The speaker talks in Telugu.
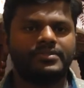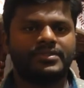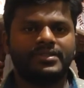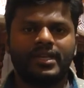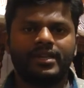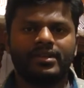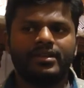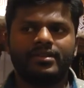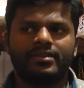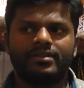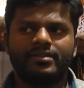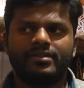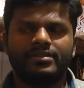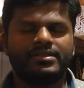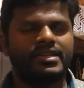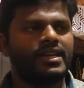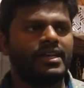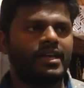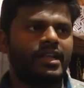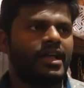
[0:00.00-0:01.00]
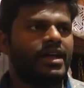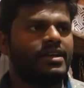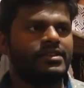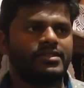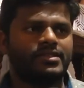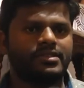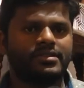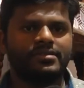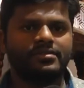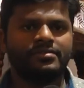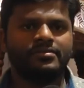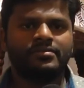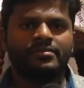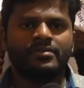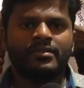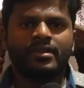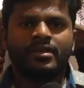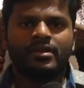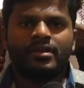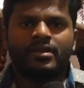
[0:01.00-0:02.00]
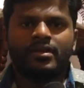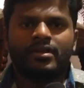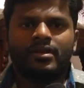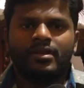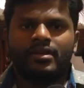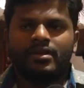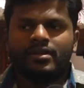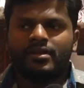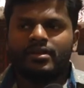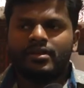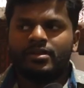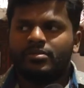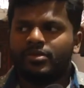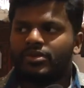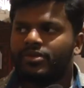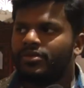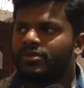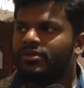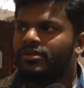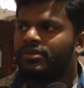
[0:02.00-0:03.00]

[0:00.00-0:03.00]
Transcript: సన్ సండే లాస్ట్ ఇప్పుడు